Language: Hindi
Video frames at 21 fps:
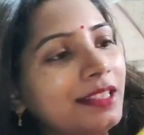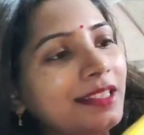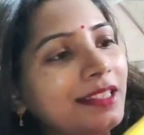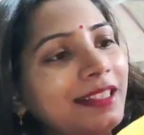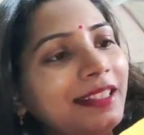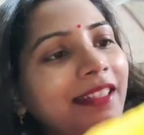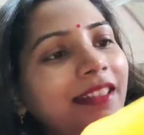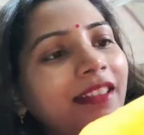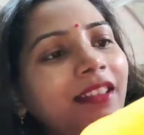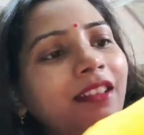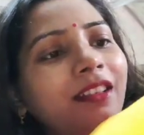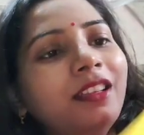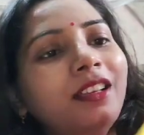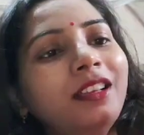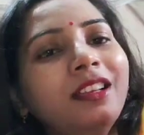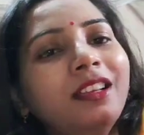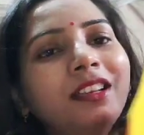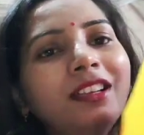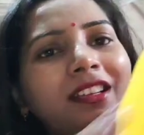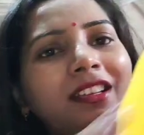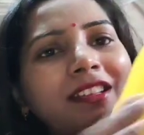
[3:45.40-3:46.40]
यू कैन सी
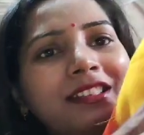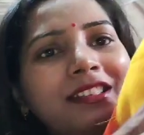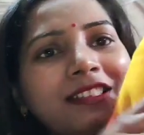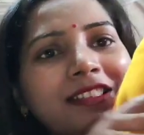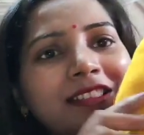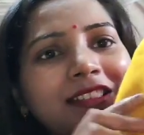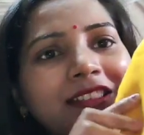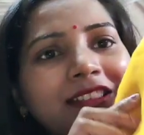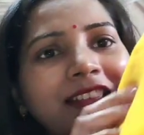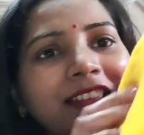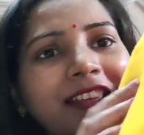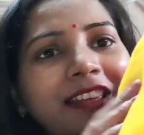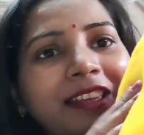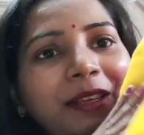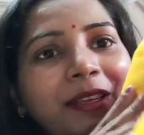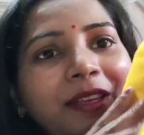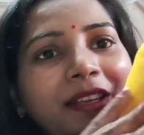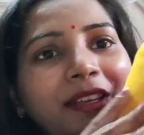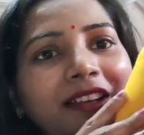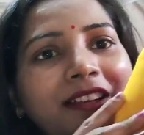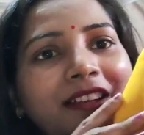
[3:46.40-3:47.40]
इट इज़
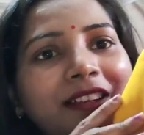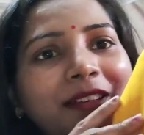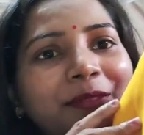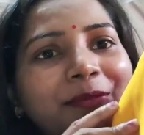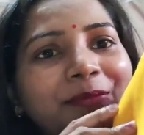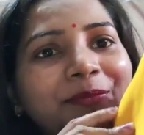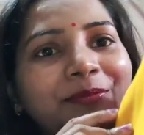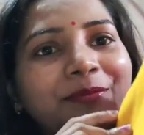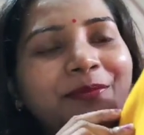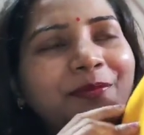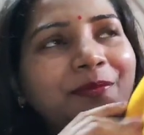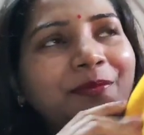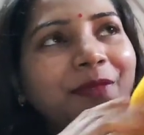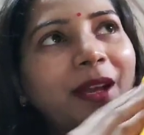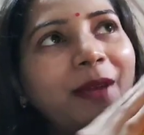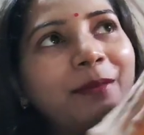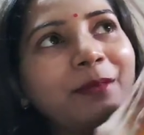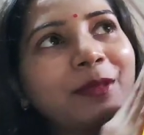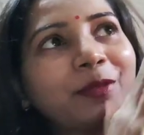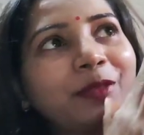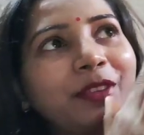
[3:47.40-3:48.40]
ये आ,
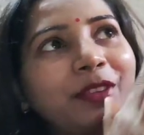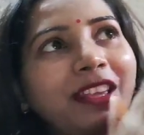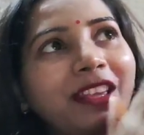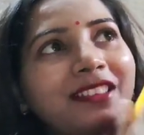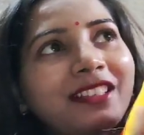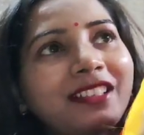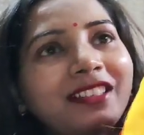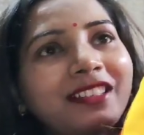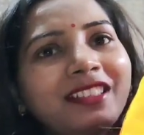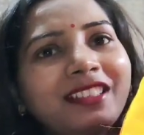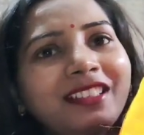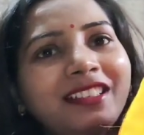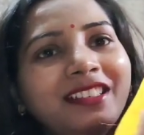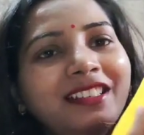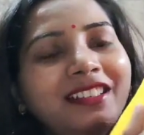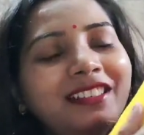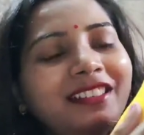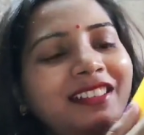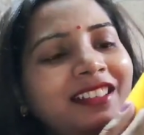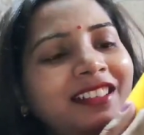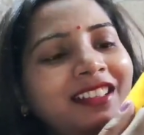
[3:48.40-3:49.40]
आप इसको कह सकते
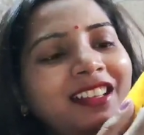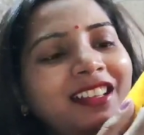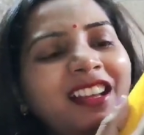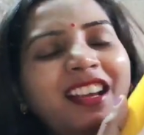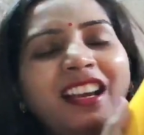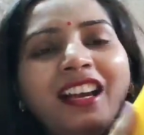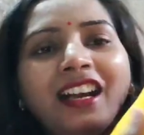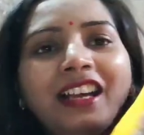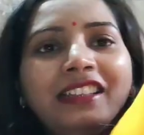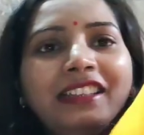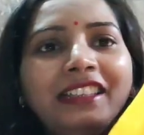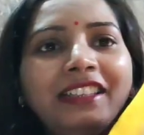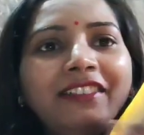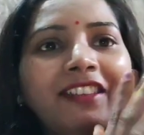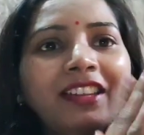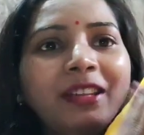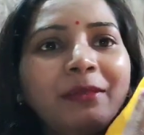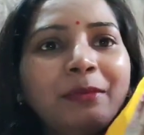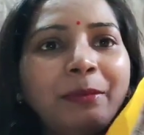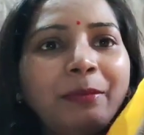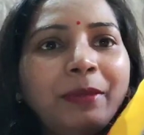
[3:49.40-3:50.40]
हैं
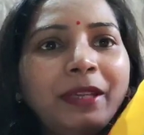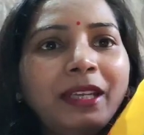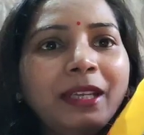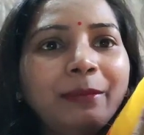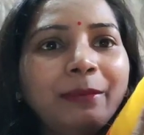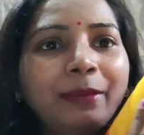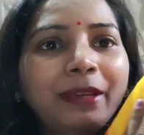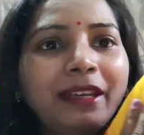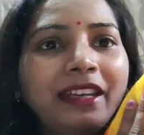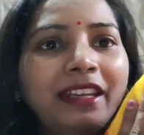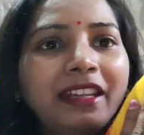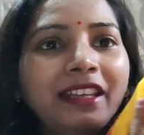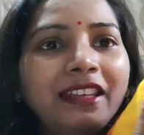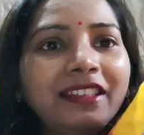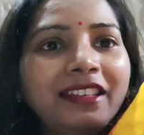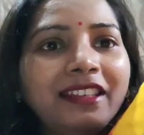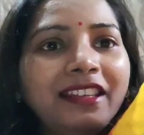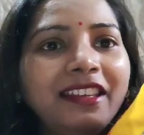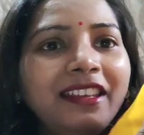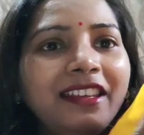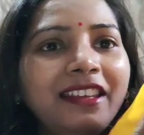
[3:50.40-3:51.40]
हल्दी वाला भी पीलापन
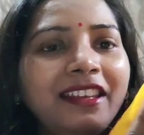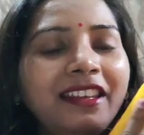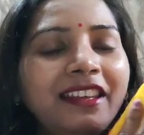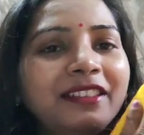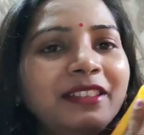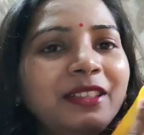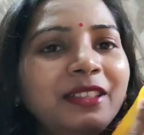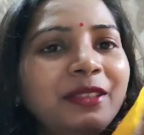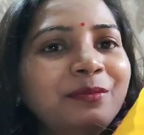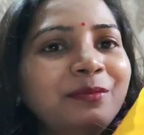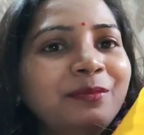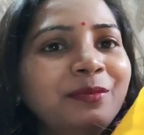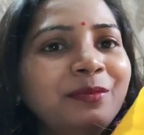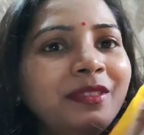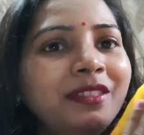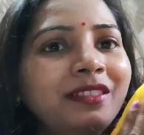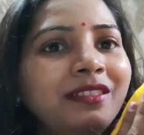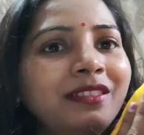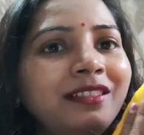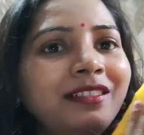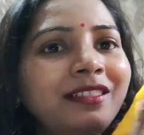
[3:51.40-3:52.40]
नहीं है ये
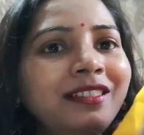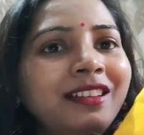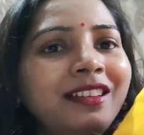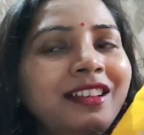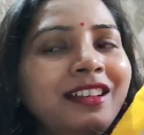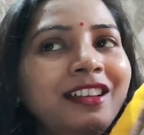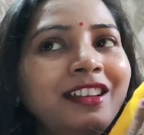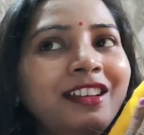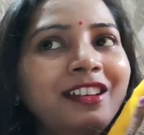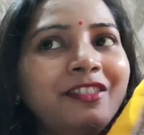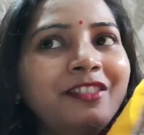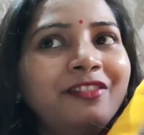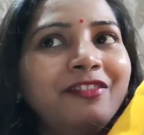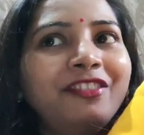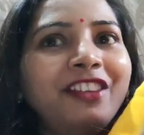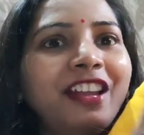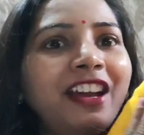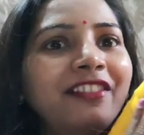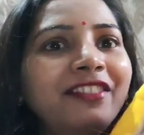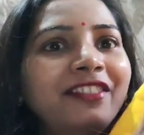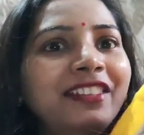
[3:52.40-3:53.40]
एकदम
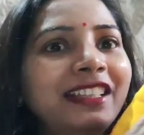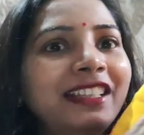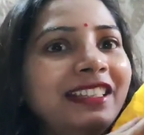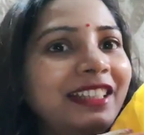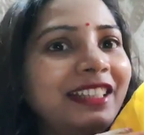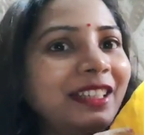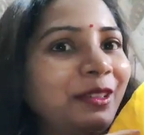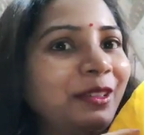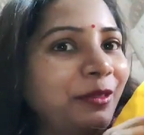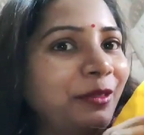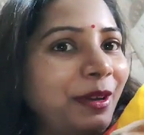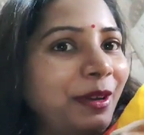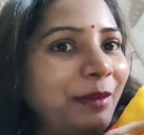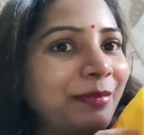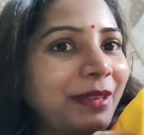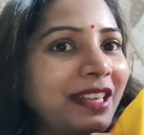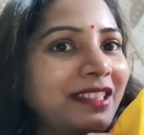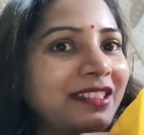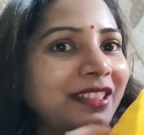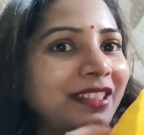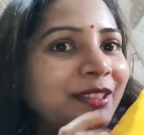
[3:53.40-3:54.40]
फ्लावरी येलो
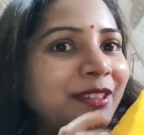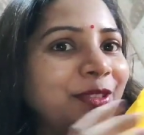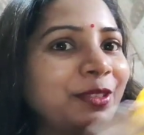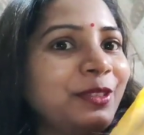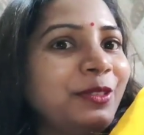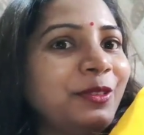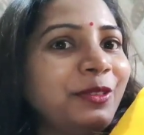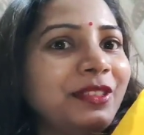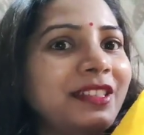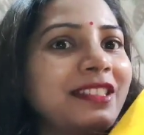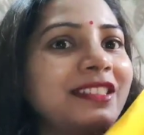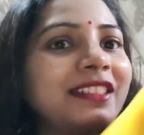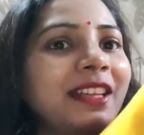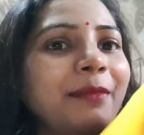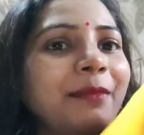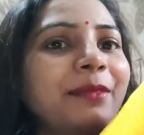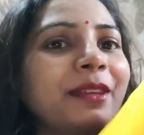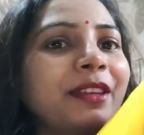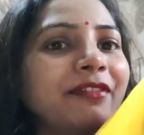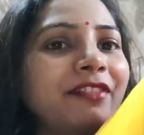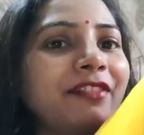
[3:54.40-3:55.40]
आप कह सकते हो इस
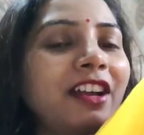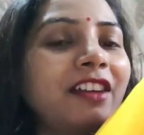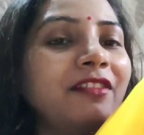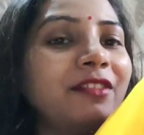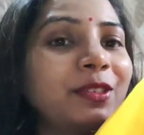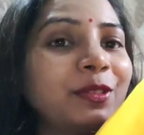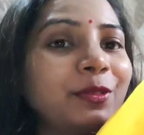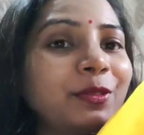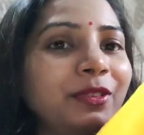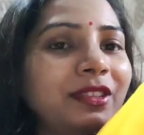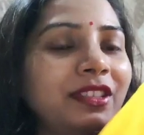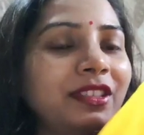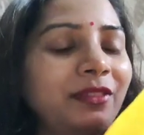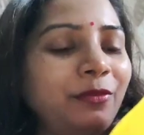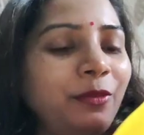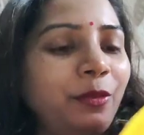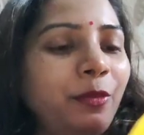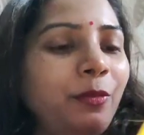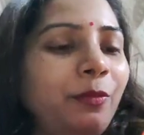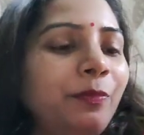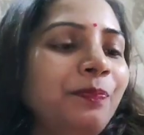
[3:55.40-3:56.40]
टाइप के फ्लावर्स
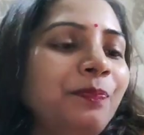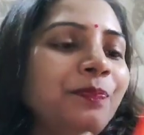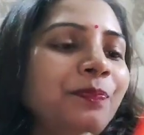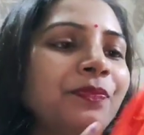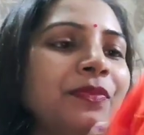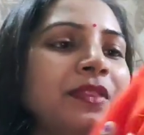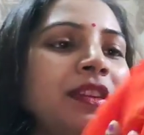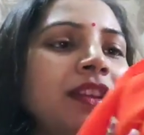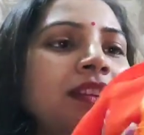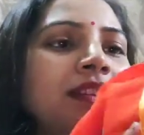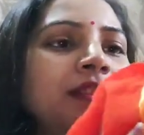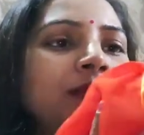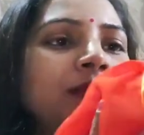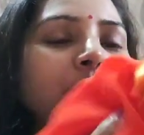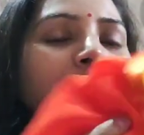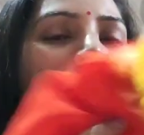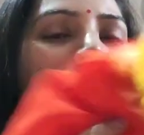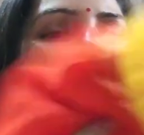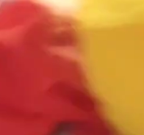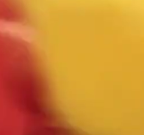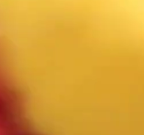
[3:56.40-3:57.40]
होते हैं वो
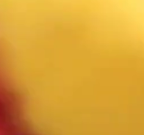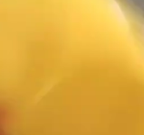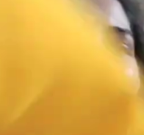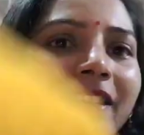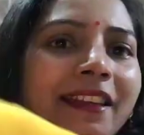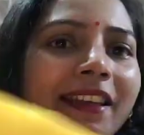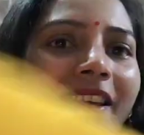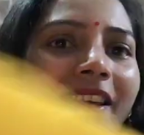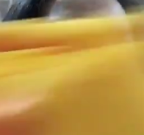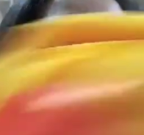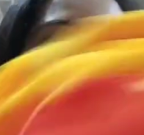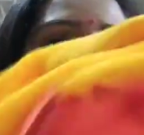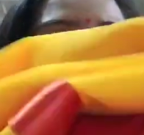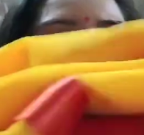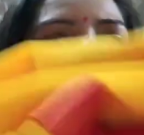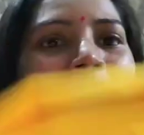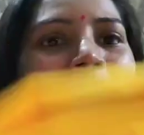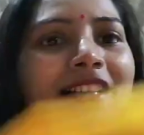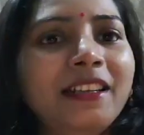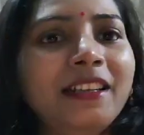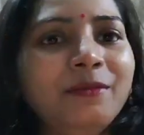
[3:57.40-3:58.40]
तो इस तरीके की
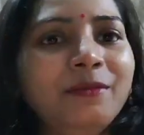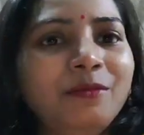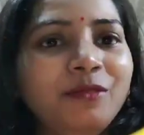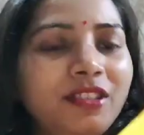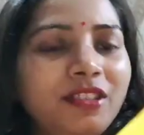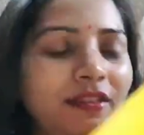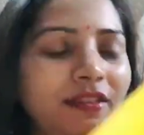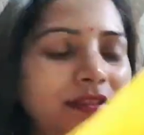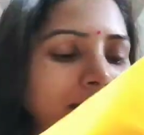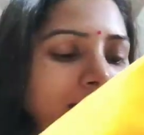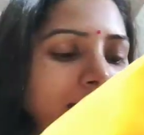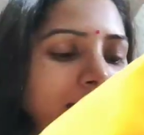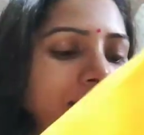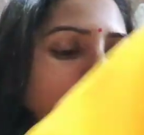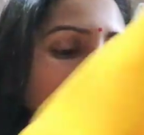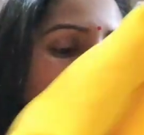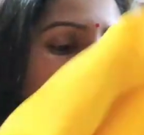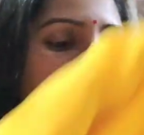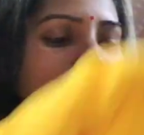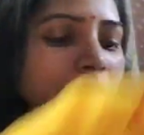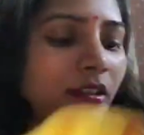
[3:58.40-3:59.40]
ये साड़ी मुझे
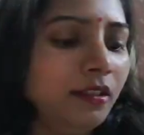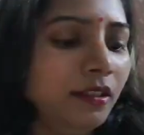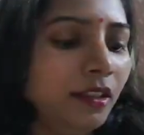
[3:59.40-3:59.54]
रिसीव